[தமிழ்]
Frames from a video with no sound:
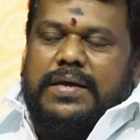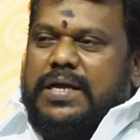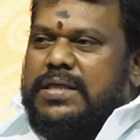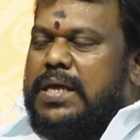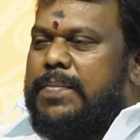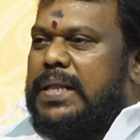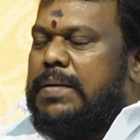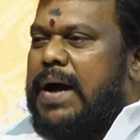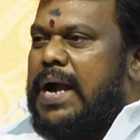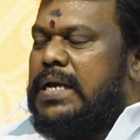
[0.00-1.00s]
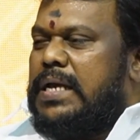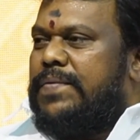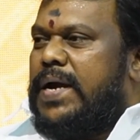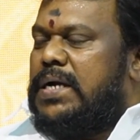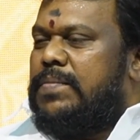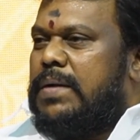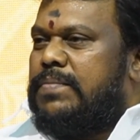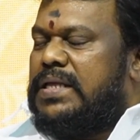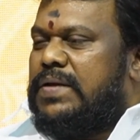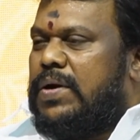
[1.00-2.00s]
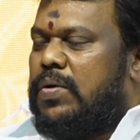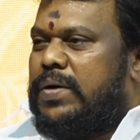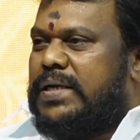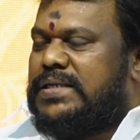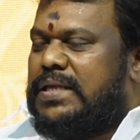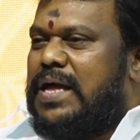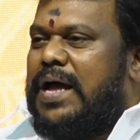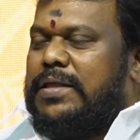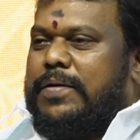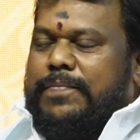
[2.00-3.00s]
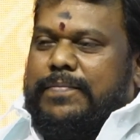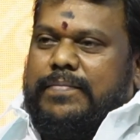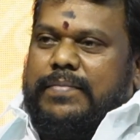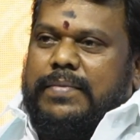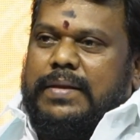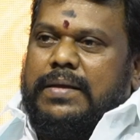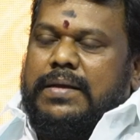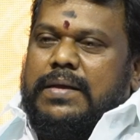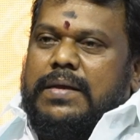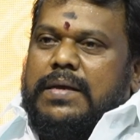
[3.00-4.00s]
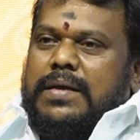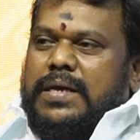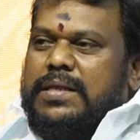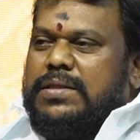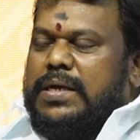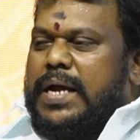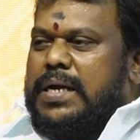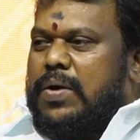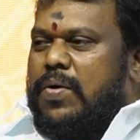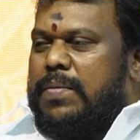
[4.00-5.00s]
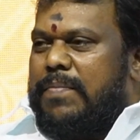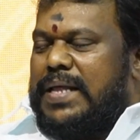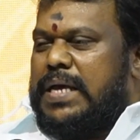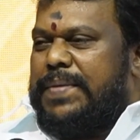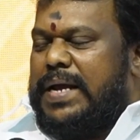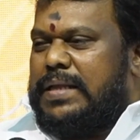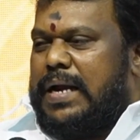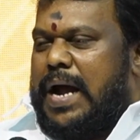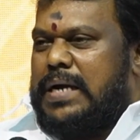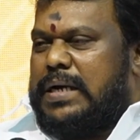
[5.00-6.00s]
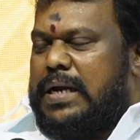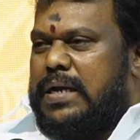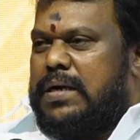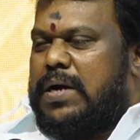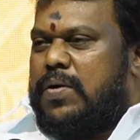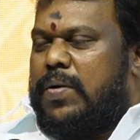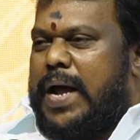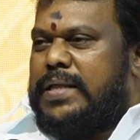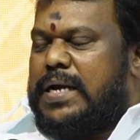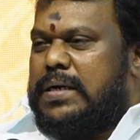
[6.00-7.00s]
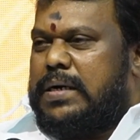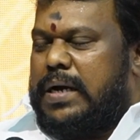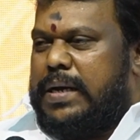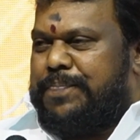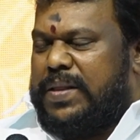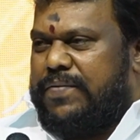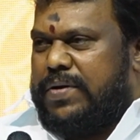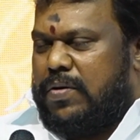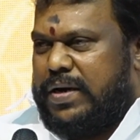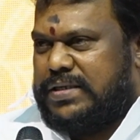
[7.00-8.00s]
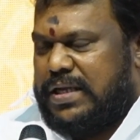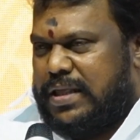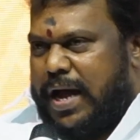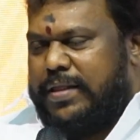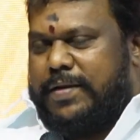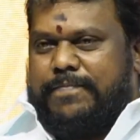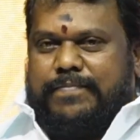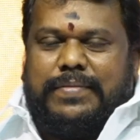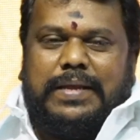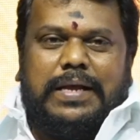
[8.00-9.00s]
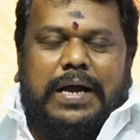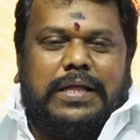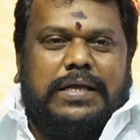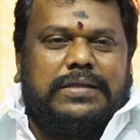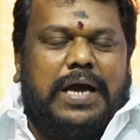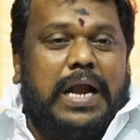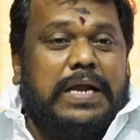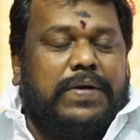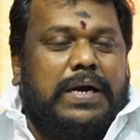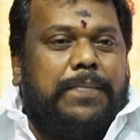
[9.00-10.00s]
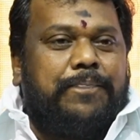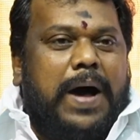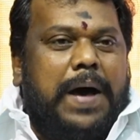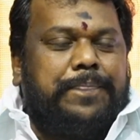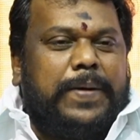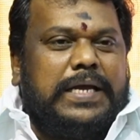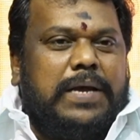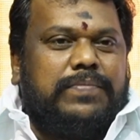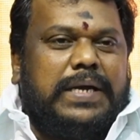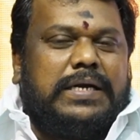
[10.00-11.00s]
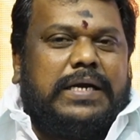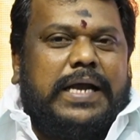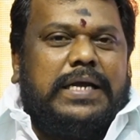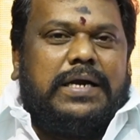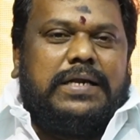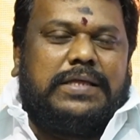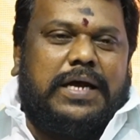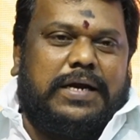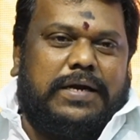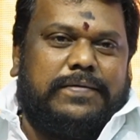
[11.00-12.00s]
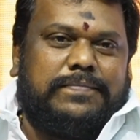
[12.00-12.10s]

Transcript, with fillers: ஹிந்து மதம் அழிய வேண்டும் என்பது இவர்களுடைய சித்தாந்தம் ஹிந்து என்ற ஒரு மதமே இந்த நாட்டில் இருக்கக்கூடாது என்று நினைப்பது இவர்களுடைய சித்தாந்தம் அதைத்தான் இவர்கள் பாப்பனியம் என்று கையில் எடுத்தார்கள்